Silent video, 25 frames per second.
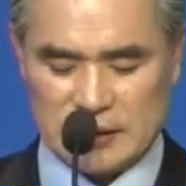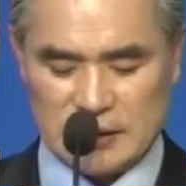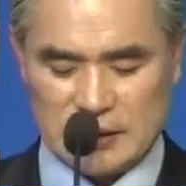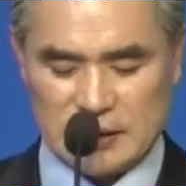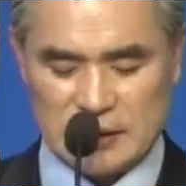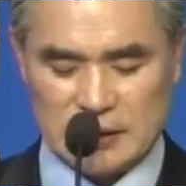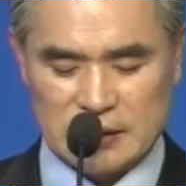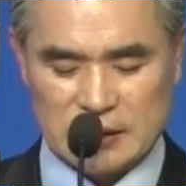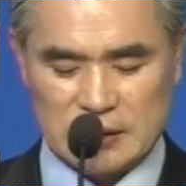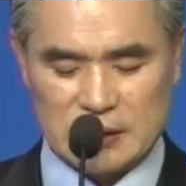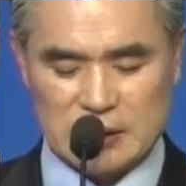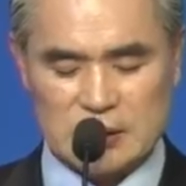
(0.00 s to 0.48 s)

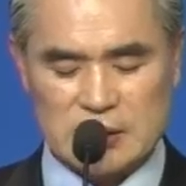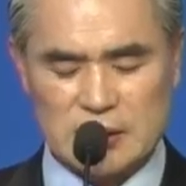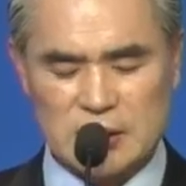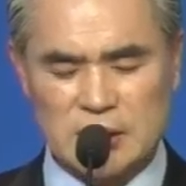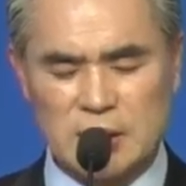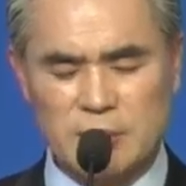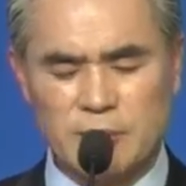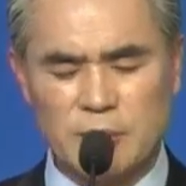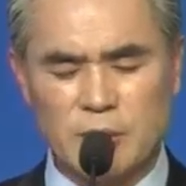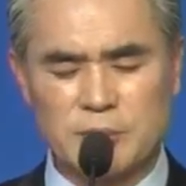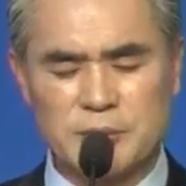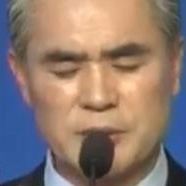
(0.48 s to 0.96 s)
그러니까
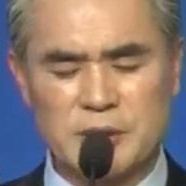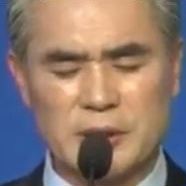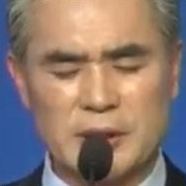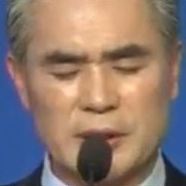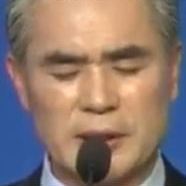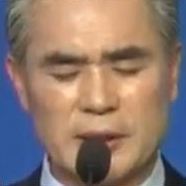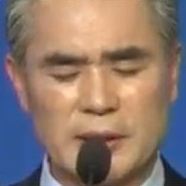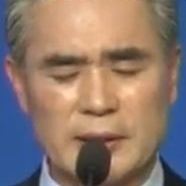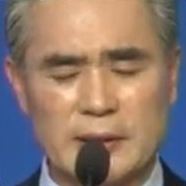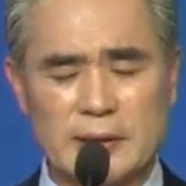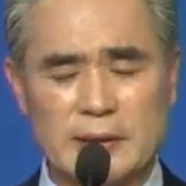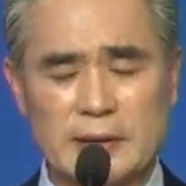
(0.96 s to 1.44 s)
끊임없이
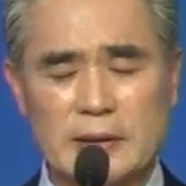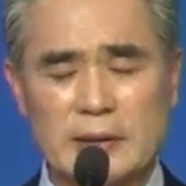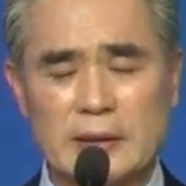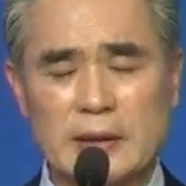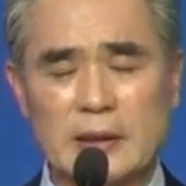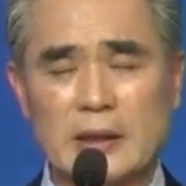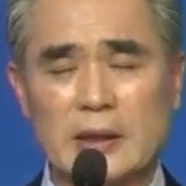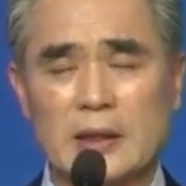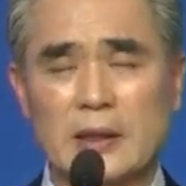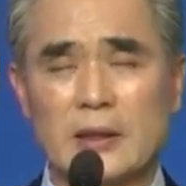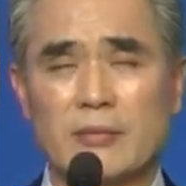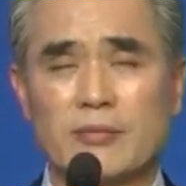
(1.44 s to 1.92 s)

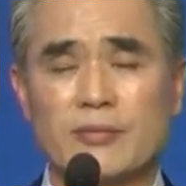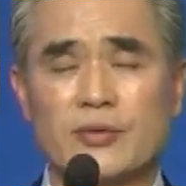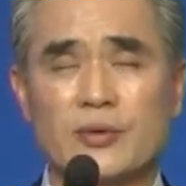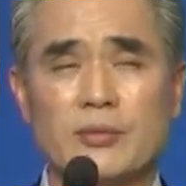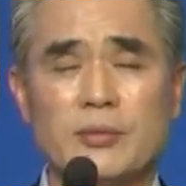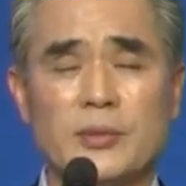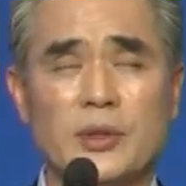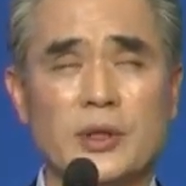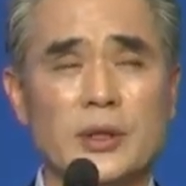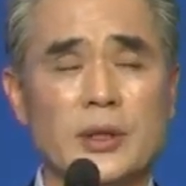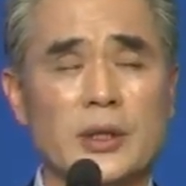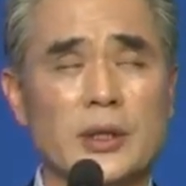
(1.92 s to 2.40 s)

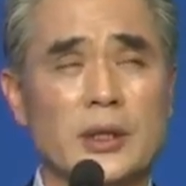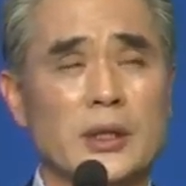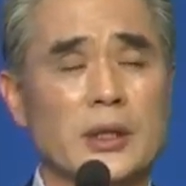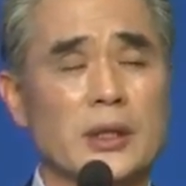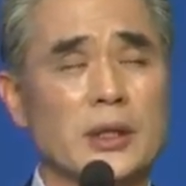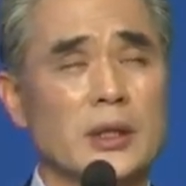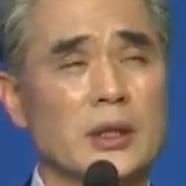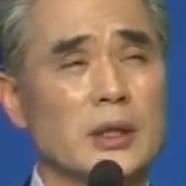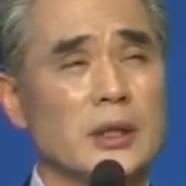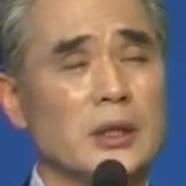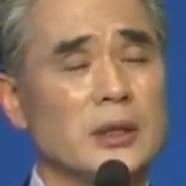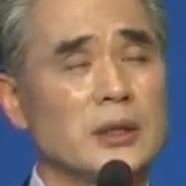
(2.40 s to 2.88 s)

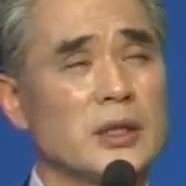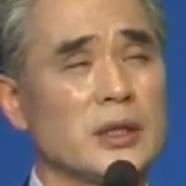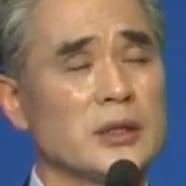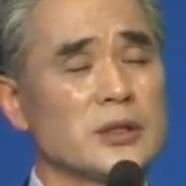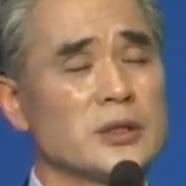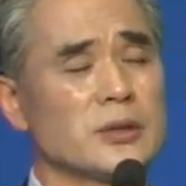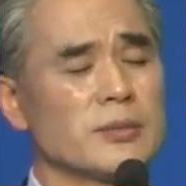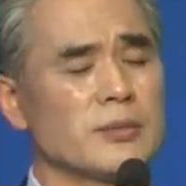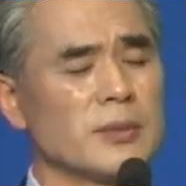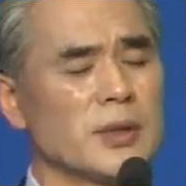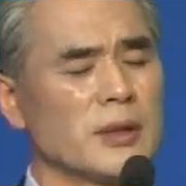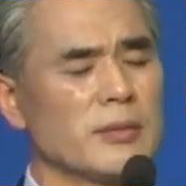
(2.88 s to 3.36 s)
분명히
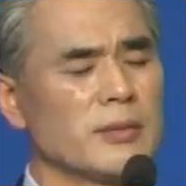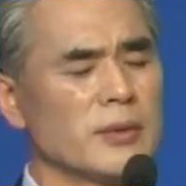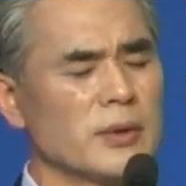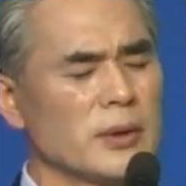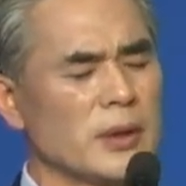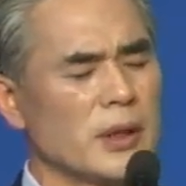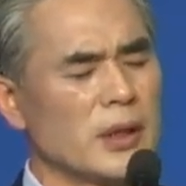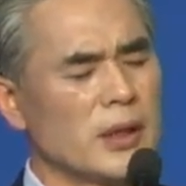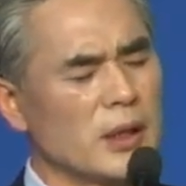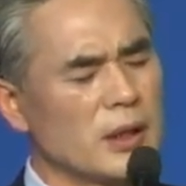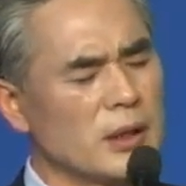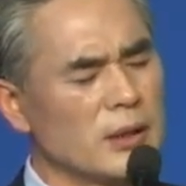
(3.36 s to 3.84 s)
이때쯤 되면
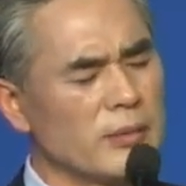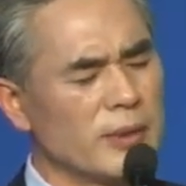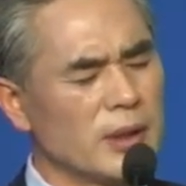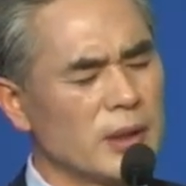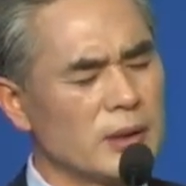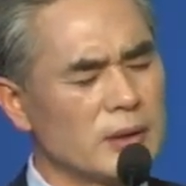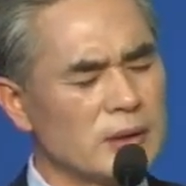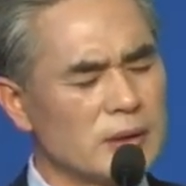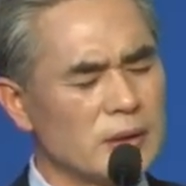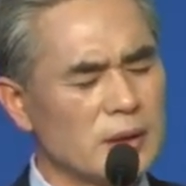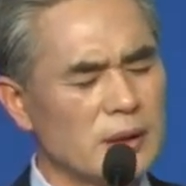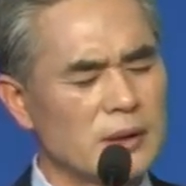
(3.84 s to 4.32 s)
하나님의
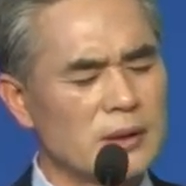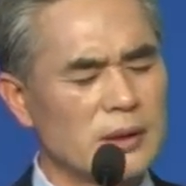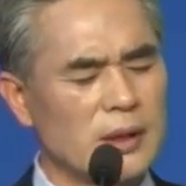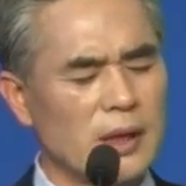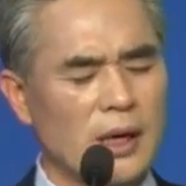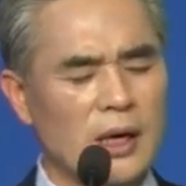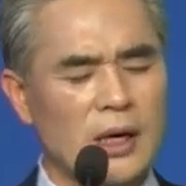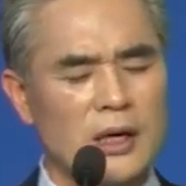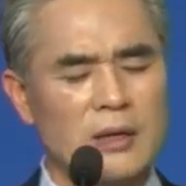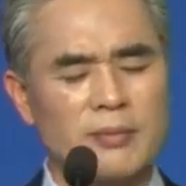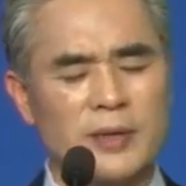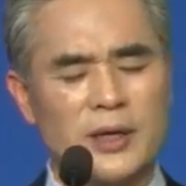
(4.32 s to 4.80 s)
은혜를
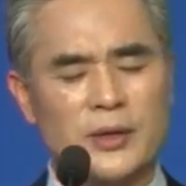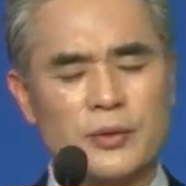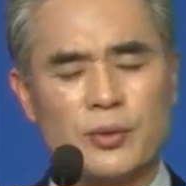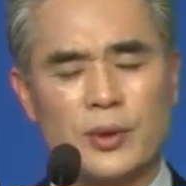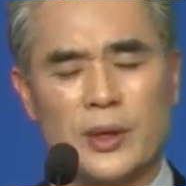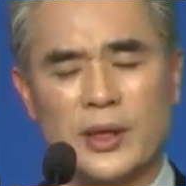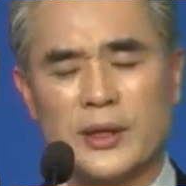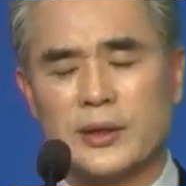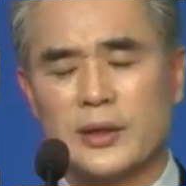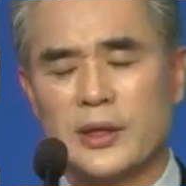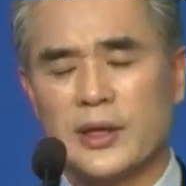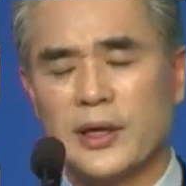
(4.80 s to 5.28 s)
알만도
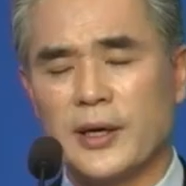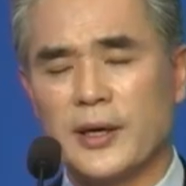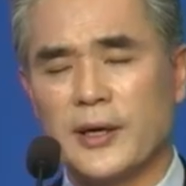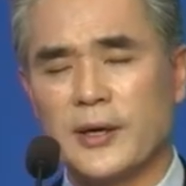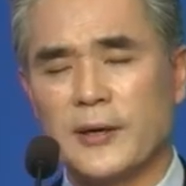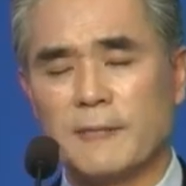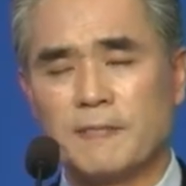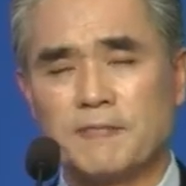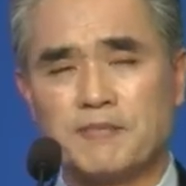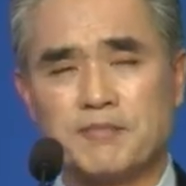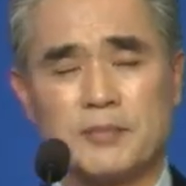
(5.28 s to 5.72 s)
한데